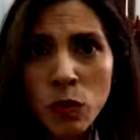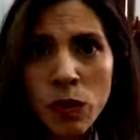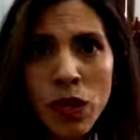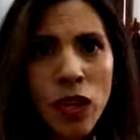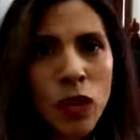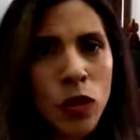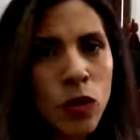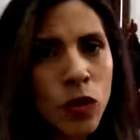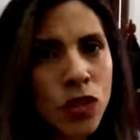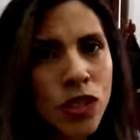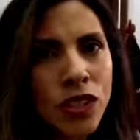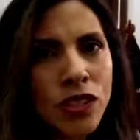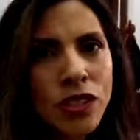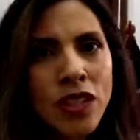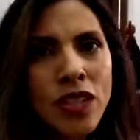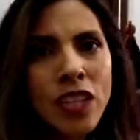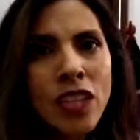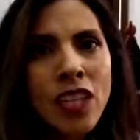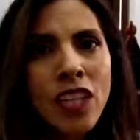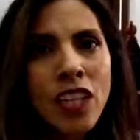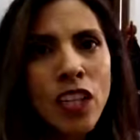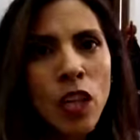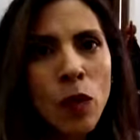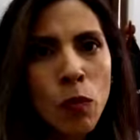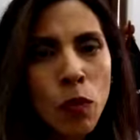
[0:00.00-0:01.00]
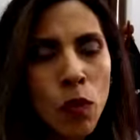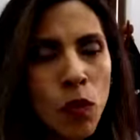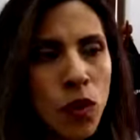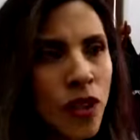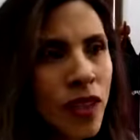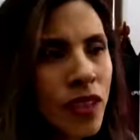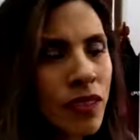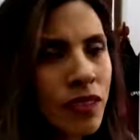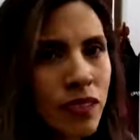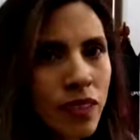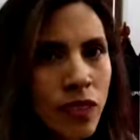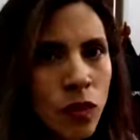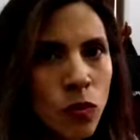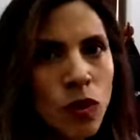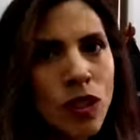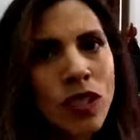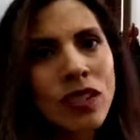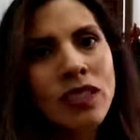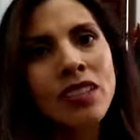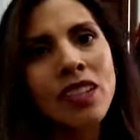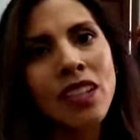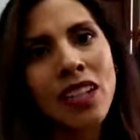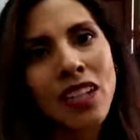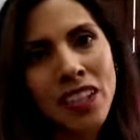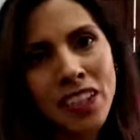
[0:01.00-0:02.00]
muy valiosas que pueden hacer un
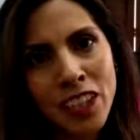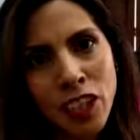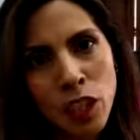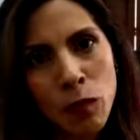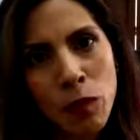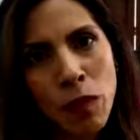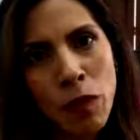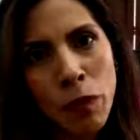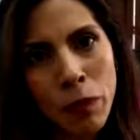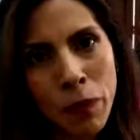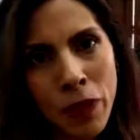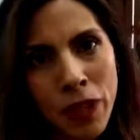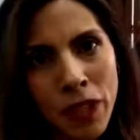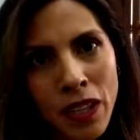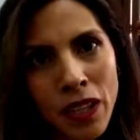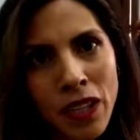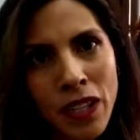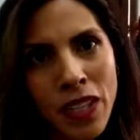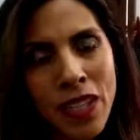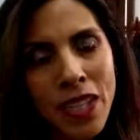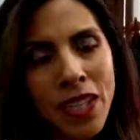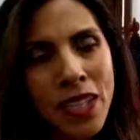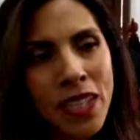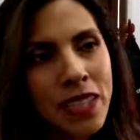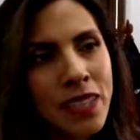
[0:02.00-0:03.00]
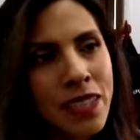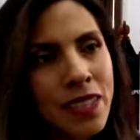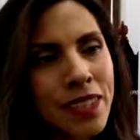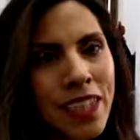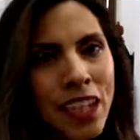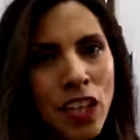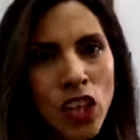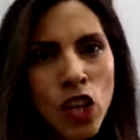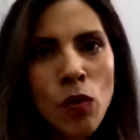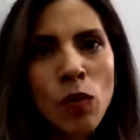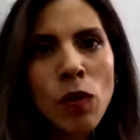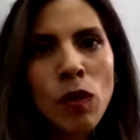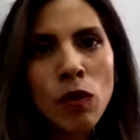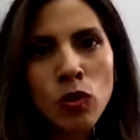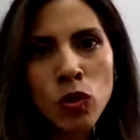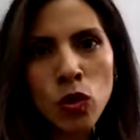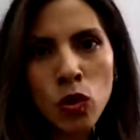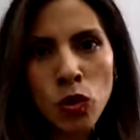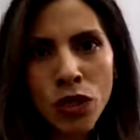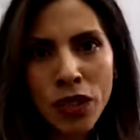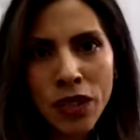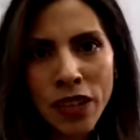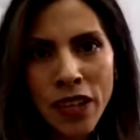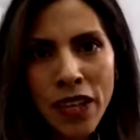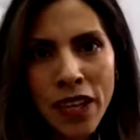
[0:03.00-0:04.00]
excelente papel ya como
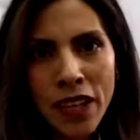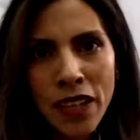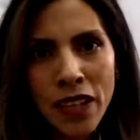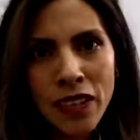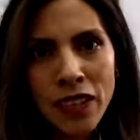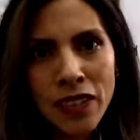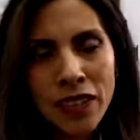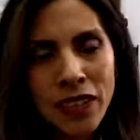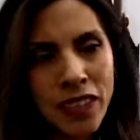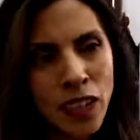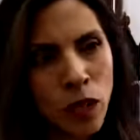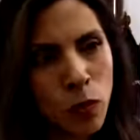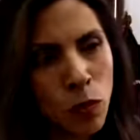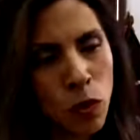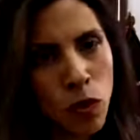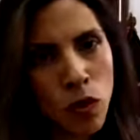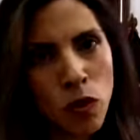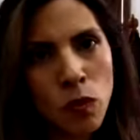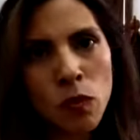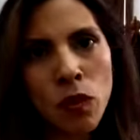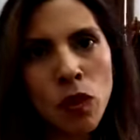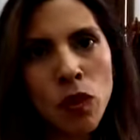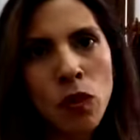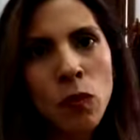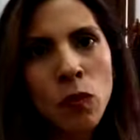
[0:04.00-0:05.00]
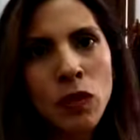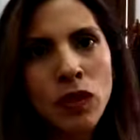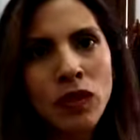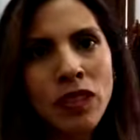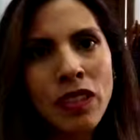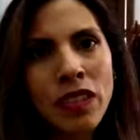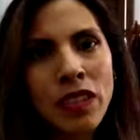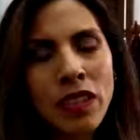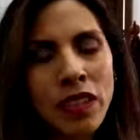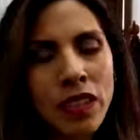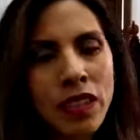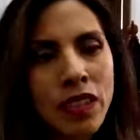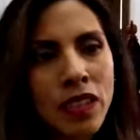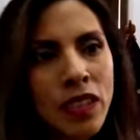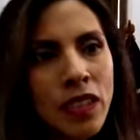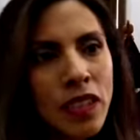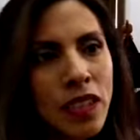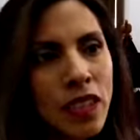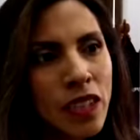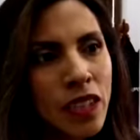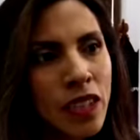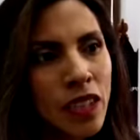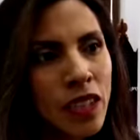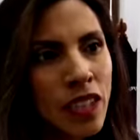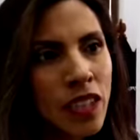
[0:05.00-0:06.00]
autoridades y que pueden, bueno, pues seguir
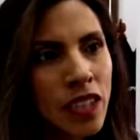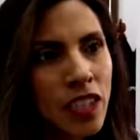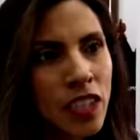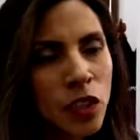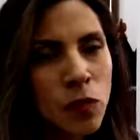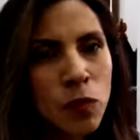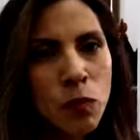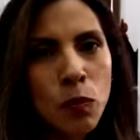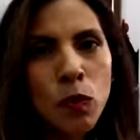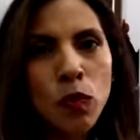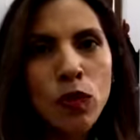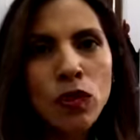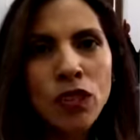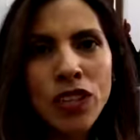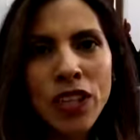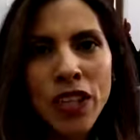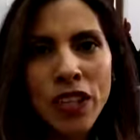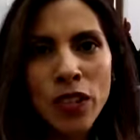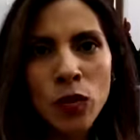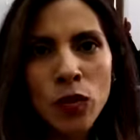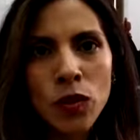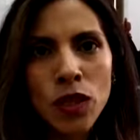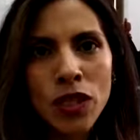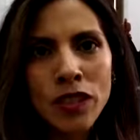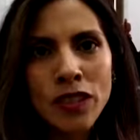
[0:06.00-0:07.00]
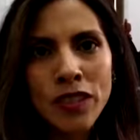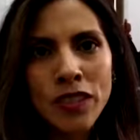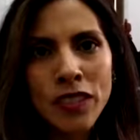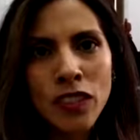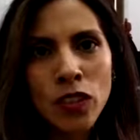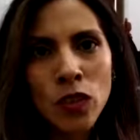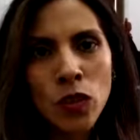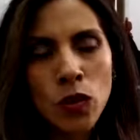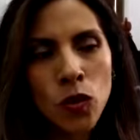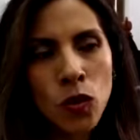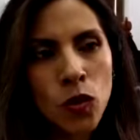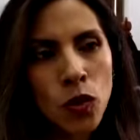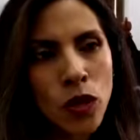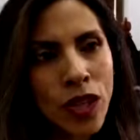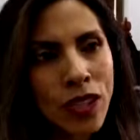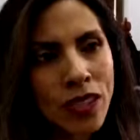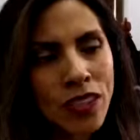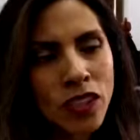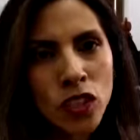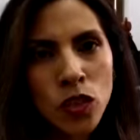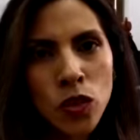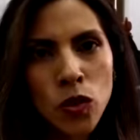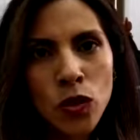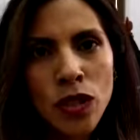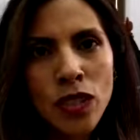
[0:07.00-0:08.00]
eh, impulsando y haciendo
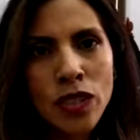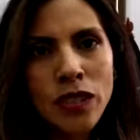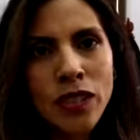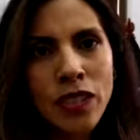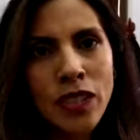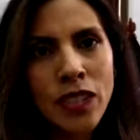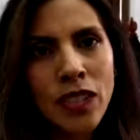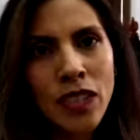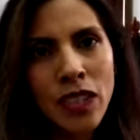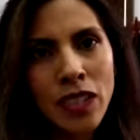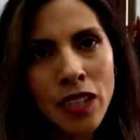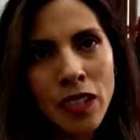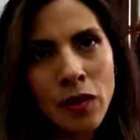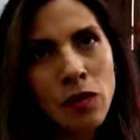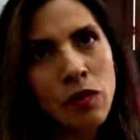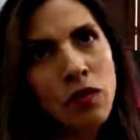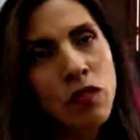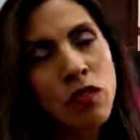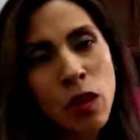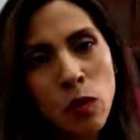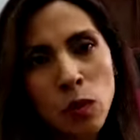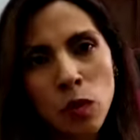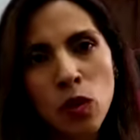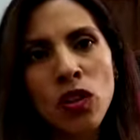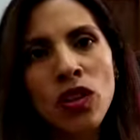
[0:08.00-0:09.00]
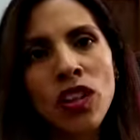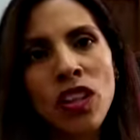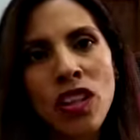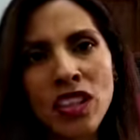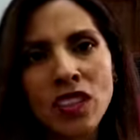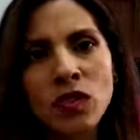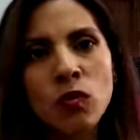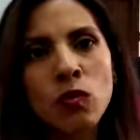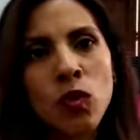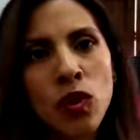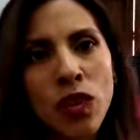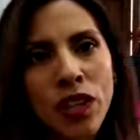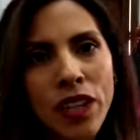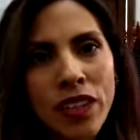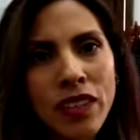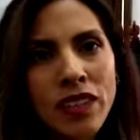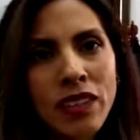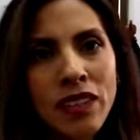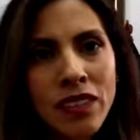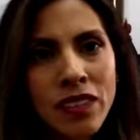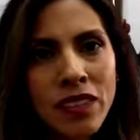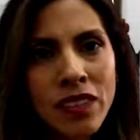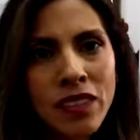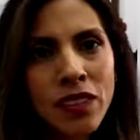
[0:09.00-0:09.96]
acciones en favor de las mujeres.